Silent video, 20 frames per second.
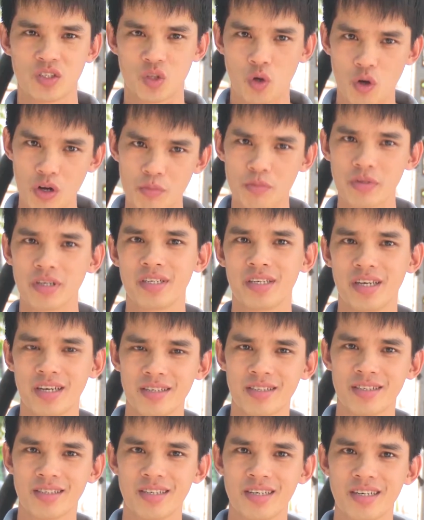Tôi là một người
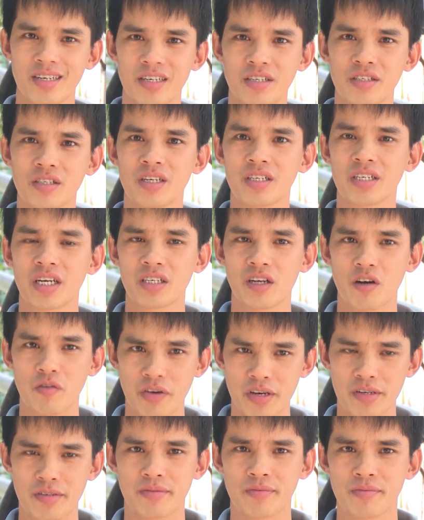dân ở đường Trần Cao
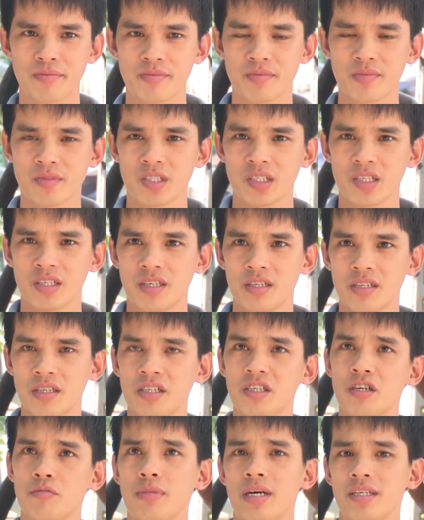Vinh.
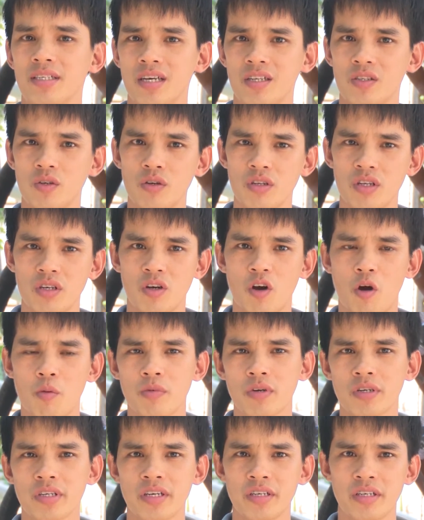Thì trước mặt nhà tôi thì có
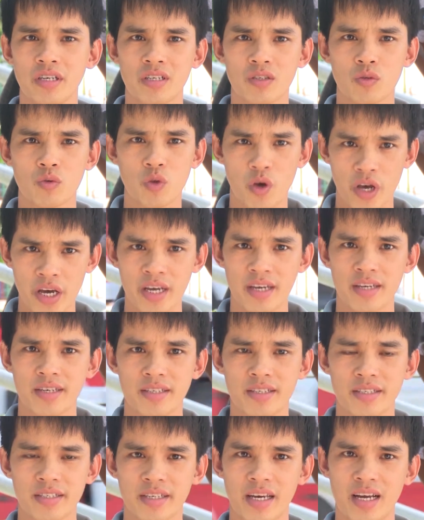một dây điện trung thế
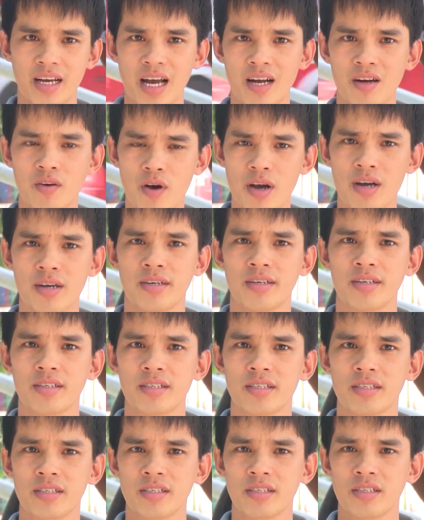chạy ngang qua.
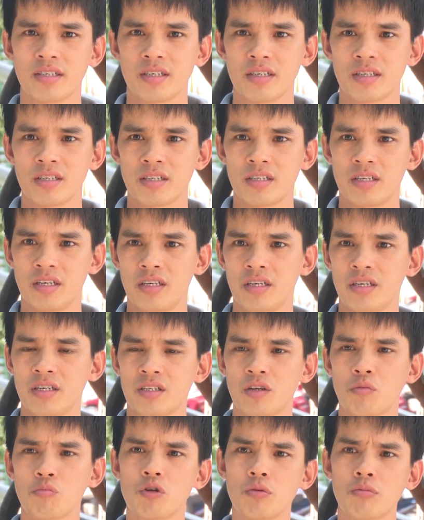Thì
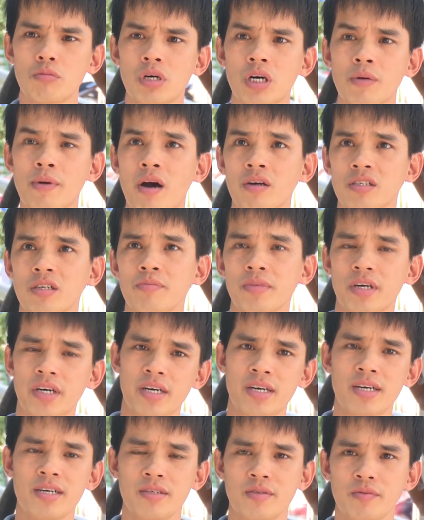trong mưa bão sắp
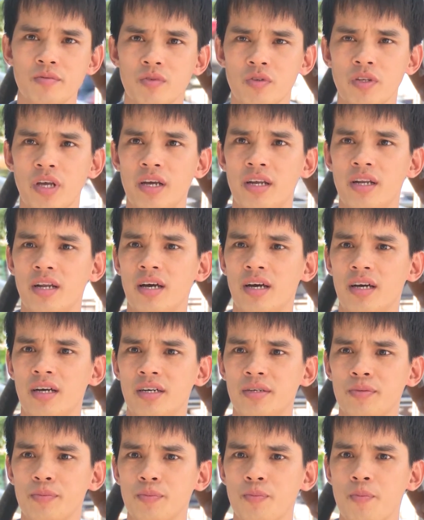tới á, có thể
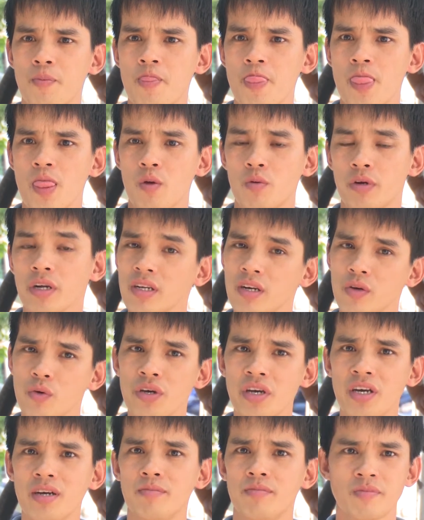là rất là
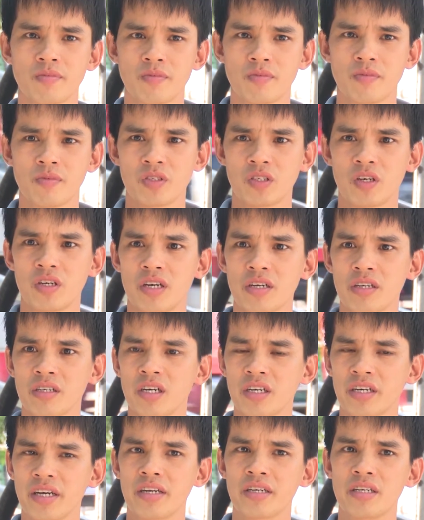nguy hiểm. Cho nên
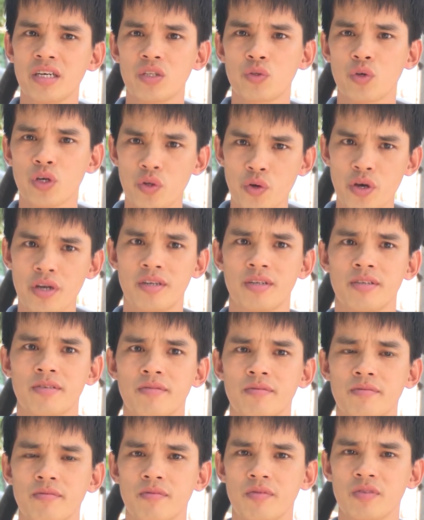được ngành điện tuyên truyền
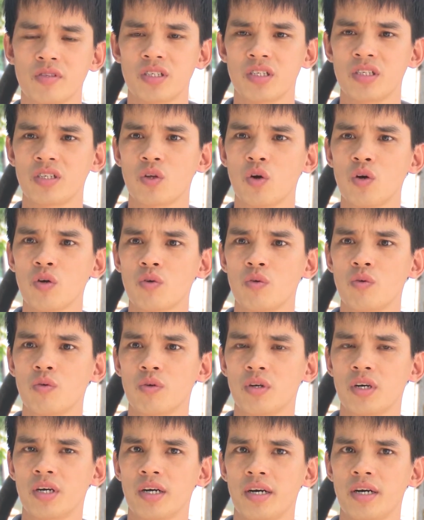thì tôi cũng